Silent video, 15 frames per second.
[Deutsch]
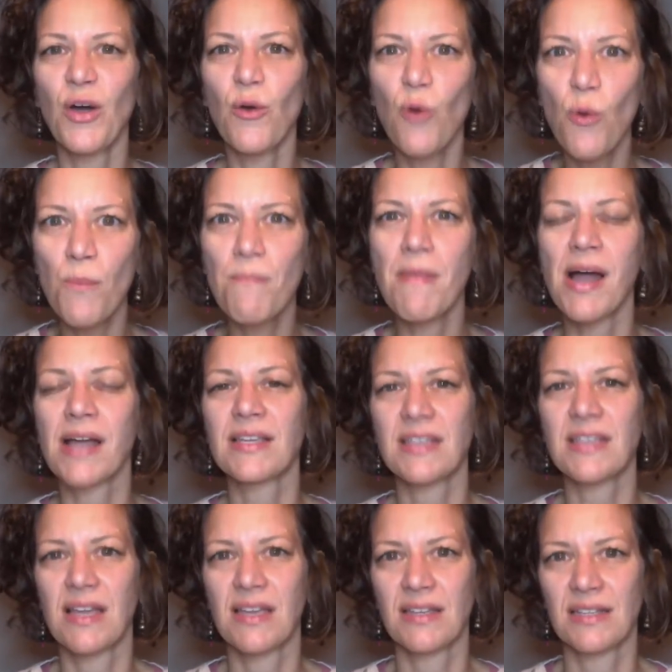Warum mache
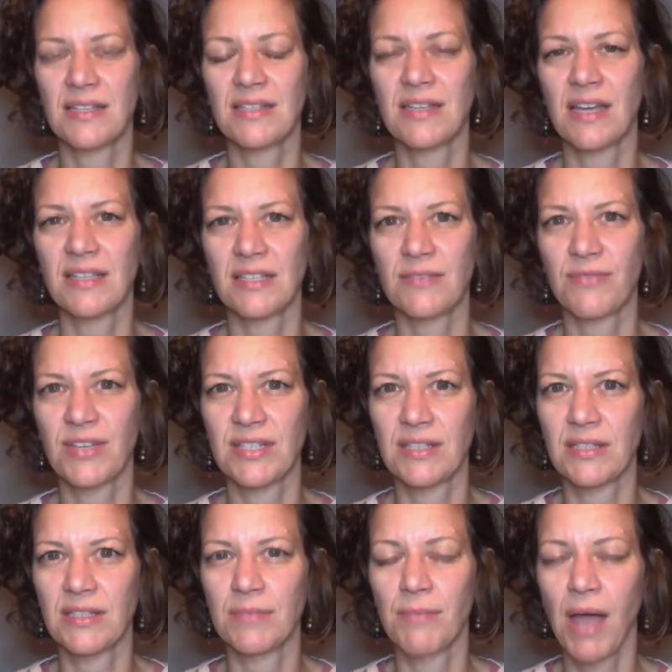ich eigentlich das,
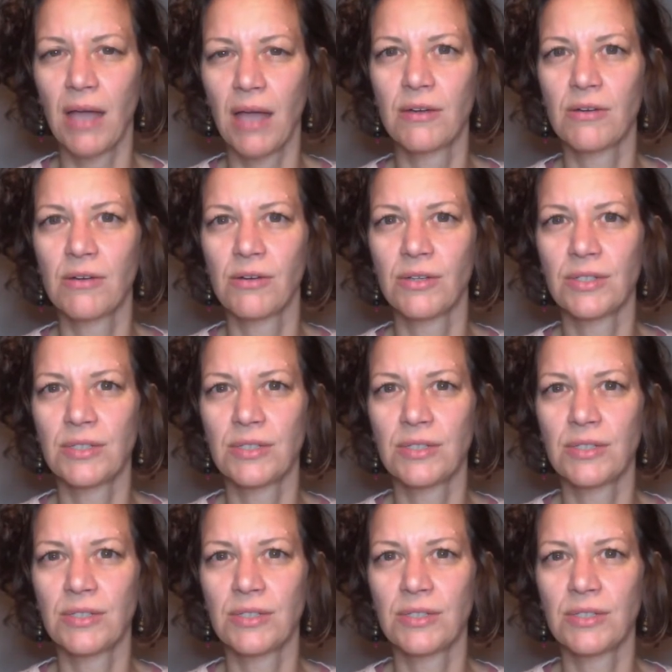was ich mache?